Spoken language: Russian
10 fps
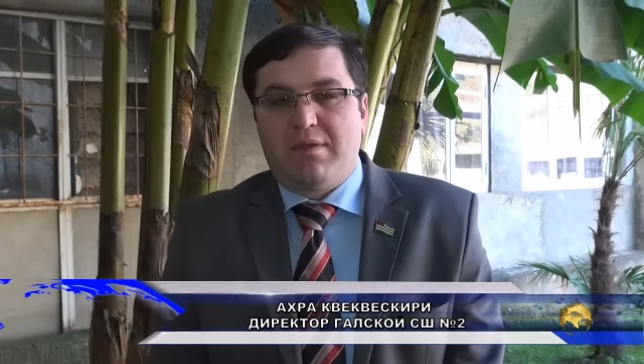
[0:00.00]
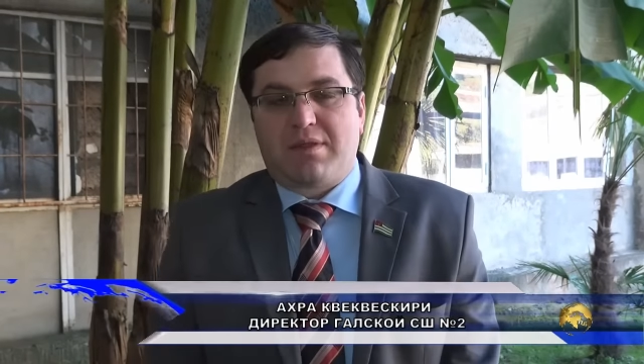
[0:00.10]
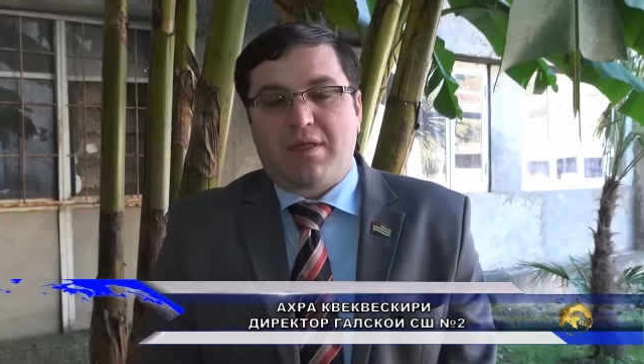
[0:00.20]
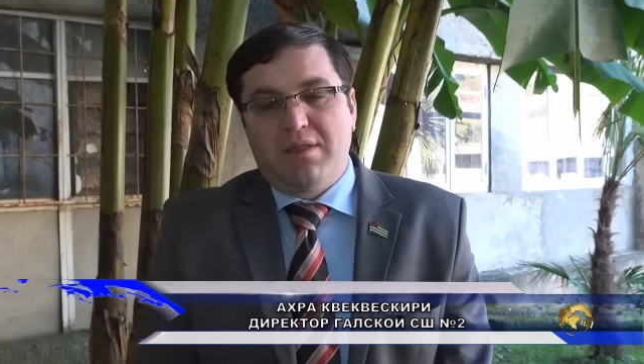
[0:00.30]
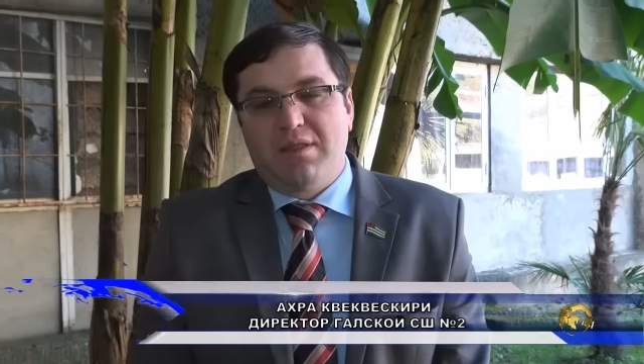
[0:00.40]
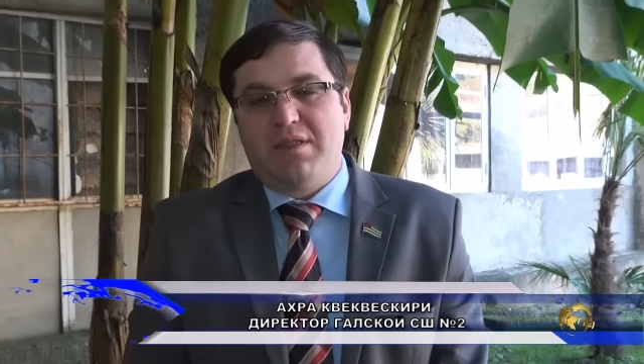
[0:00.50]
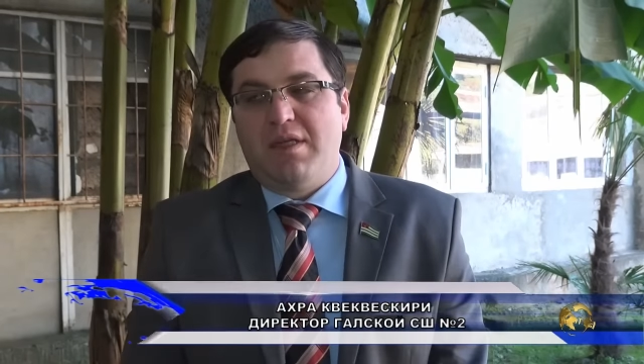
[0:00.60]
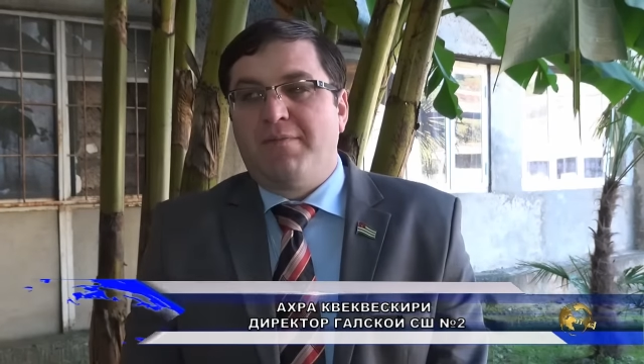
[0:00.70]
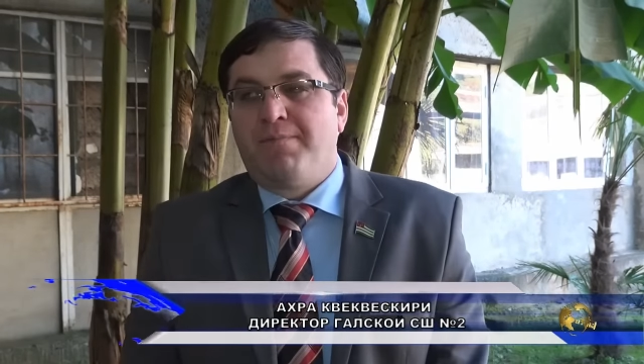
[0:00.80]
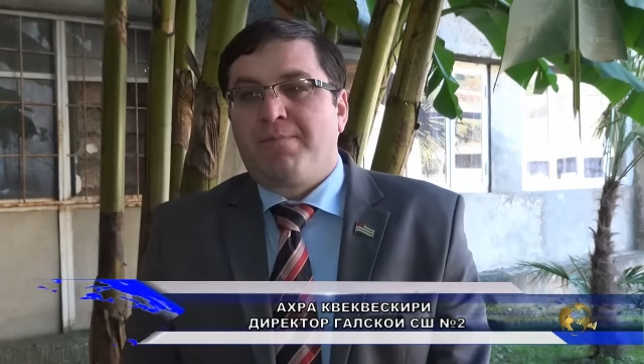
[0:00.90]

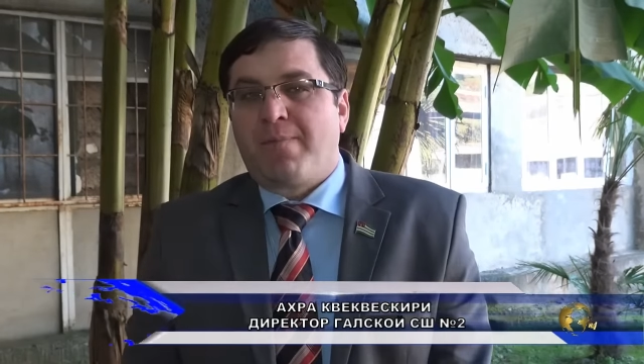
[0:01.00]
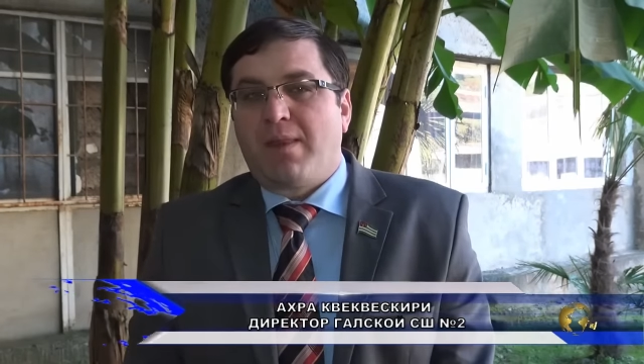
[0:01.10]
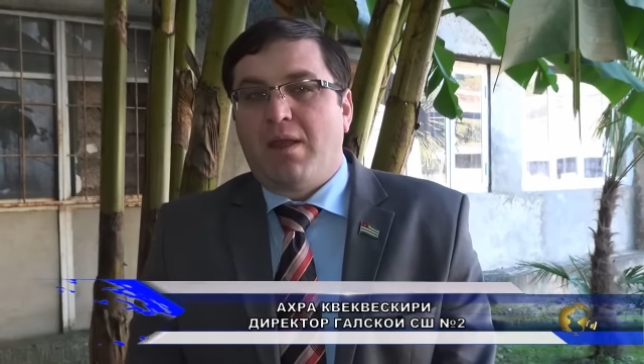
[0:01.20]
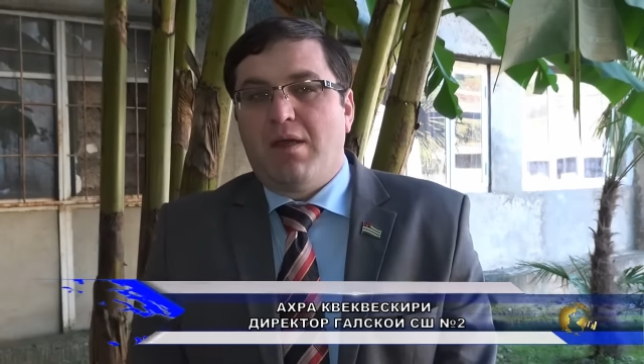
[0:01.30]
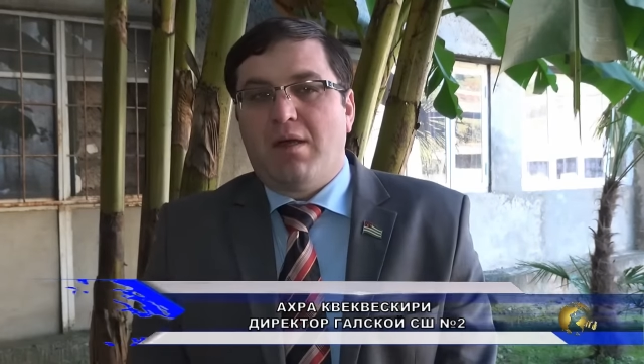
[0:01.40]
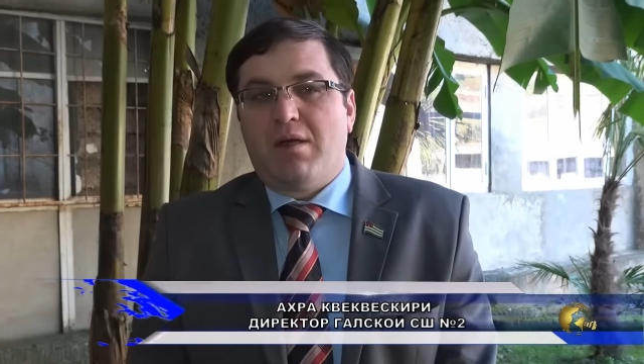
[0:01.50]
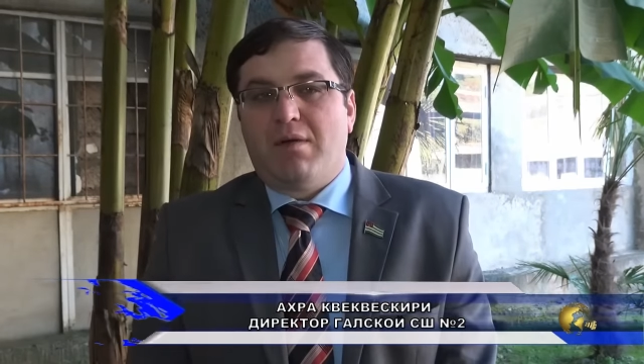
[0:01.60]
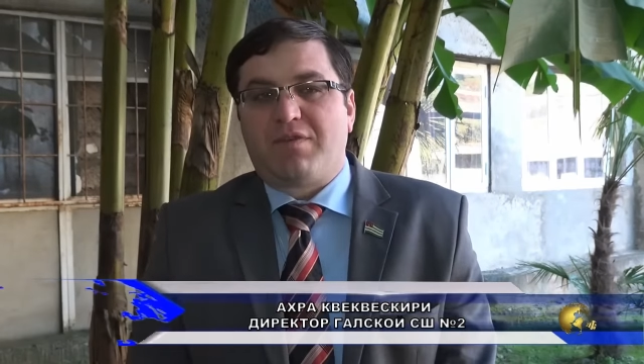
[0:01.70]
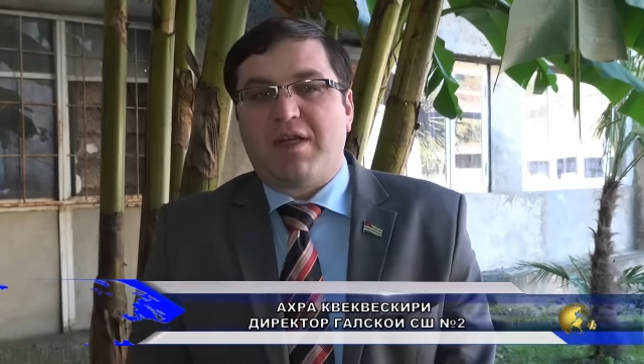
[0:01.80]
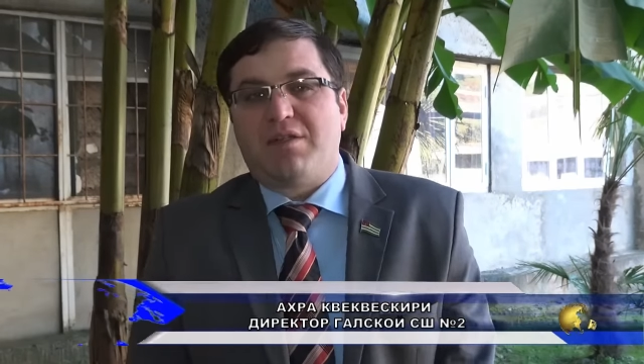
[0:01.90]
традиции э,
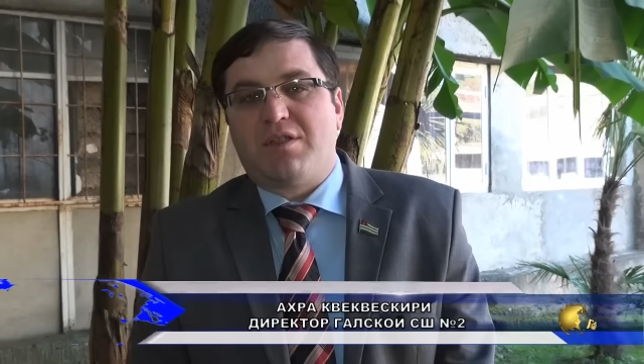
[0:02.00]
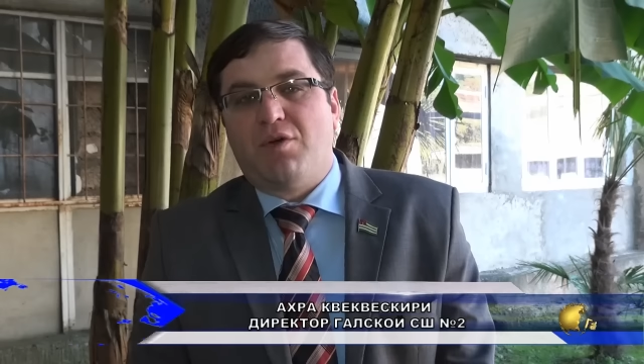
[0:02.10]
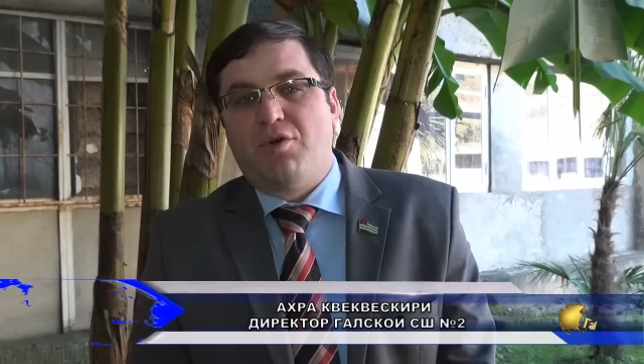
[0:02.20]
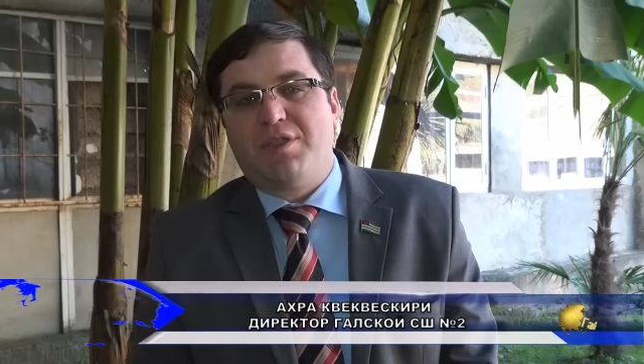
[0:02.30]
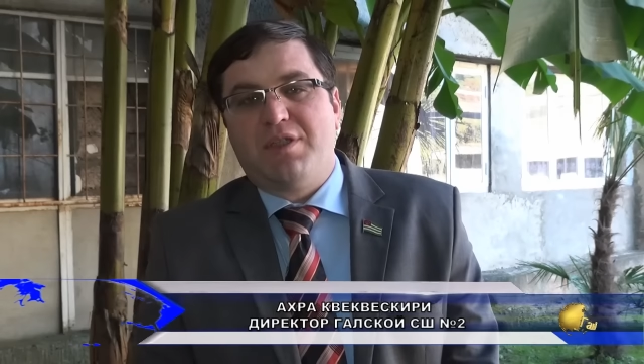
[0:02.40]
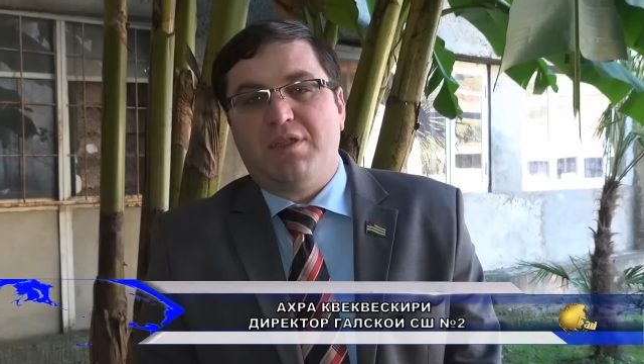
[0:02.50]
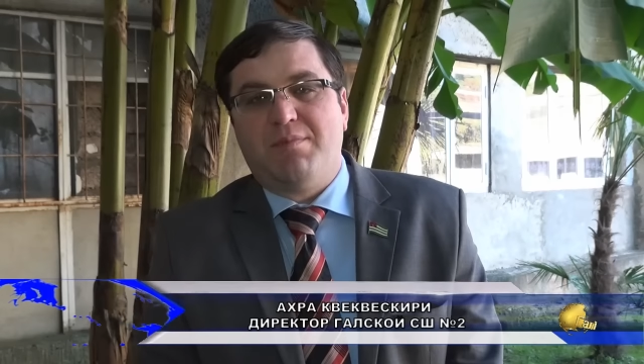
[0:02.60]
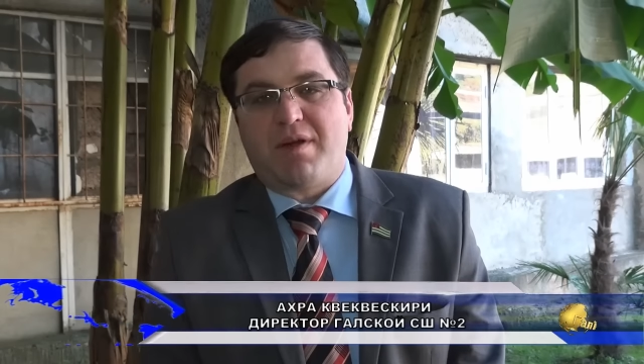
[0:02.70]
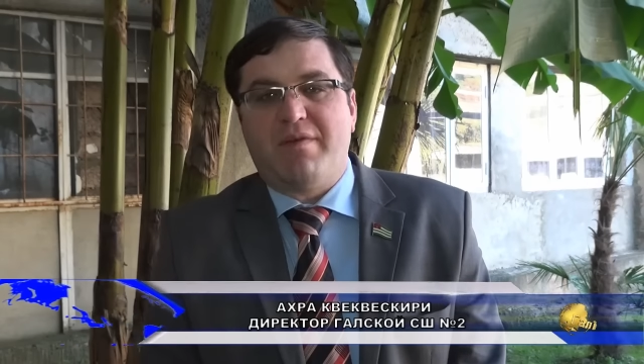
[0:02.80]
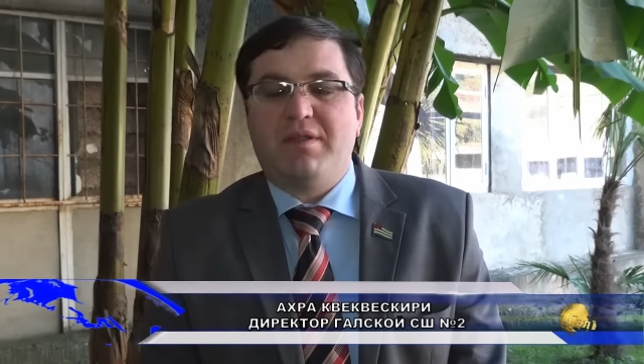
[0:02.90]
в конце осени
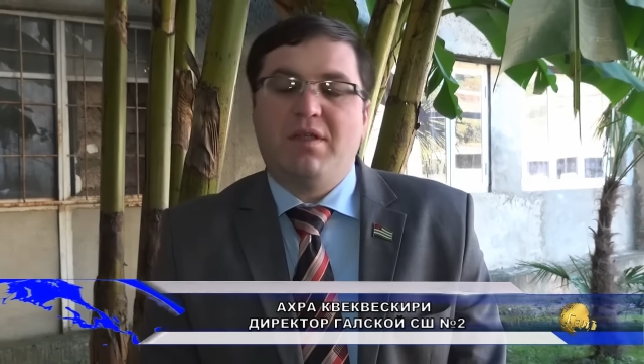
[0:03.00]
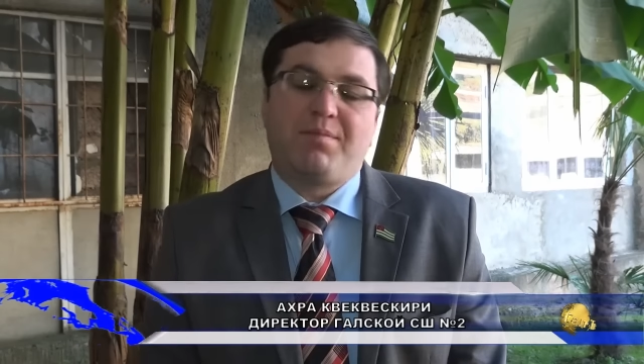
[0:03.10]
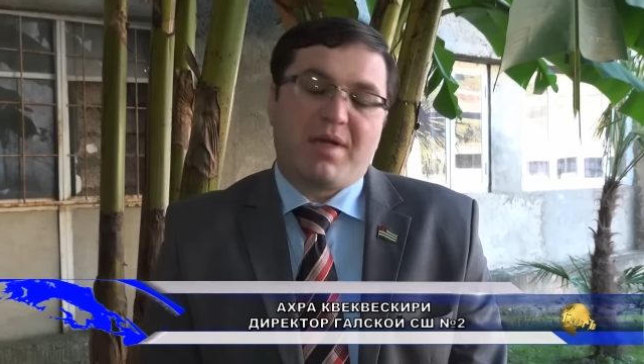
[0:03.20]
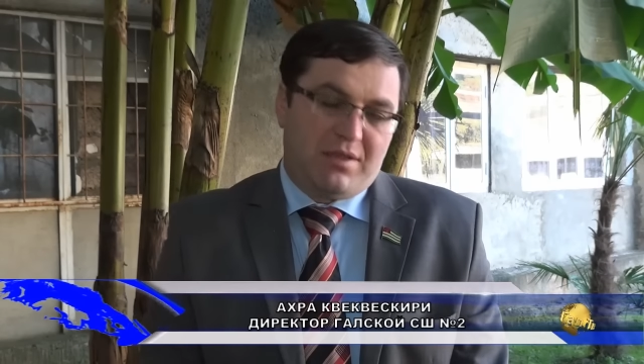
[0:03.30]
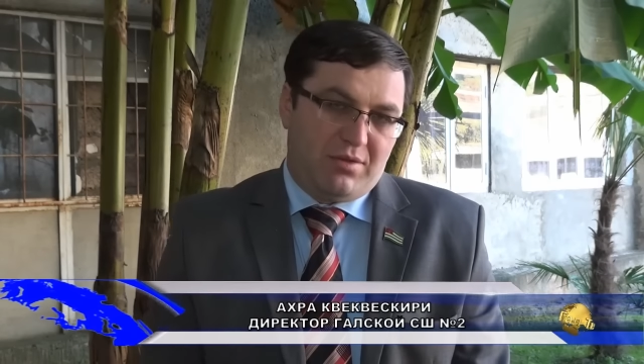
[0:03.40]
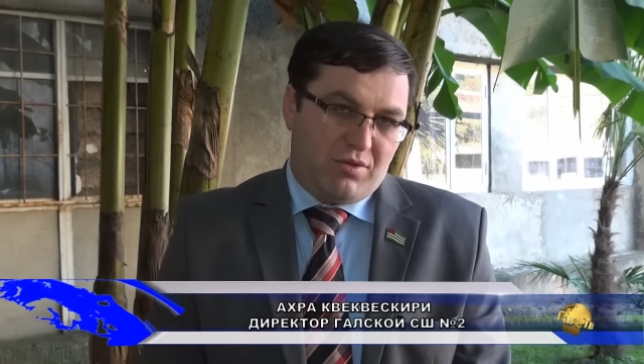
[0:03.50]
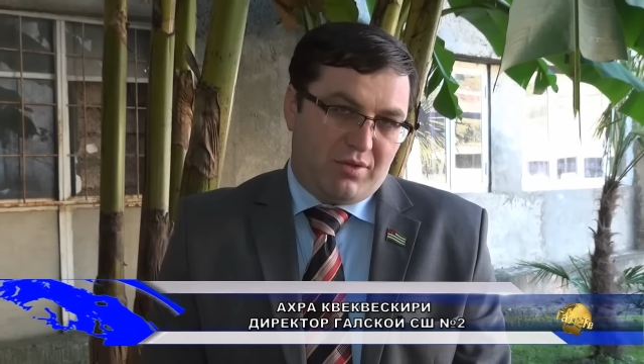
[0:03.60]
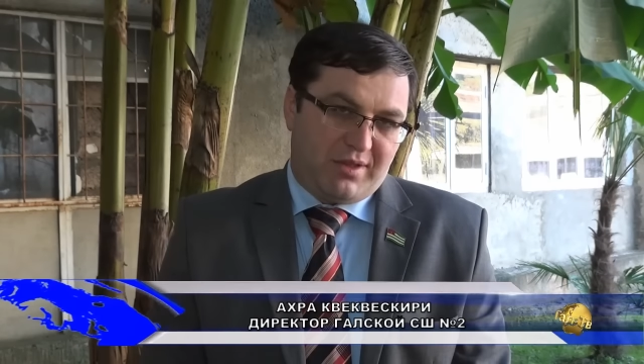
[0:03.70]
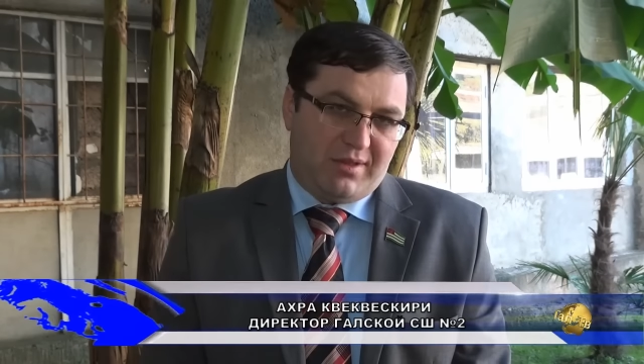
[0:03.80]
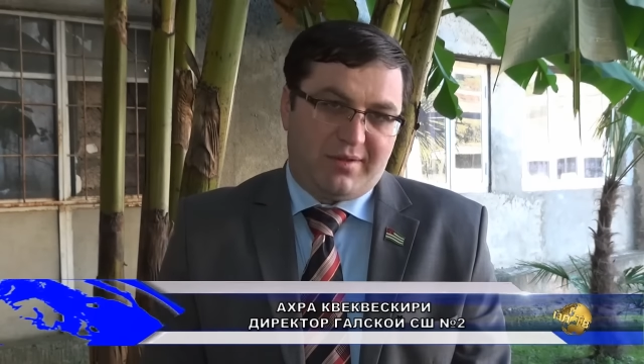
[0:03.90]
проводить праздник
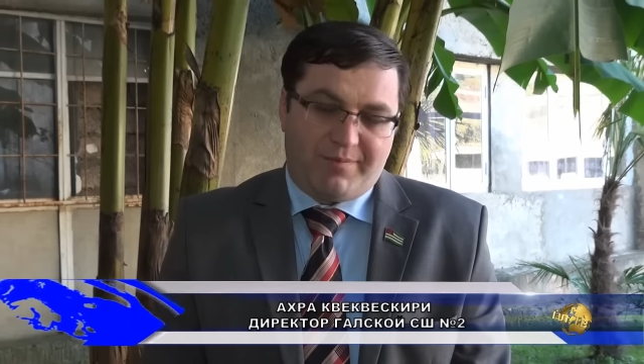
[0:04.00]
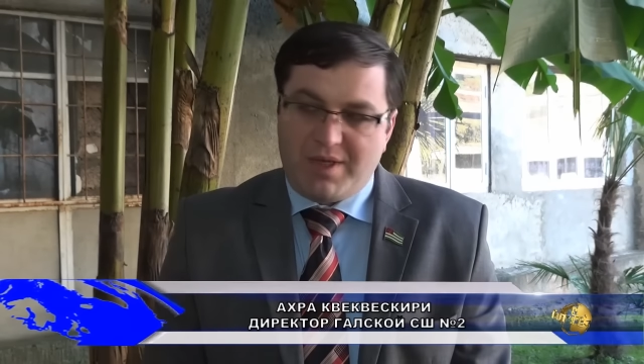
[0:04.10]
осени.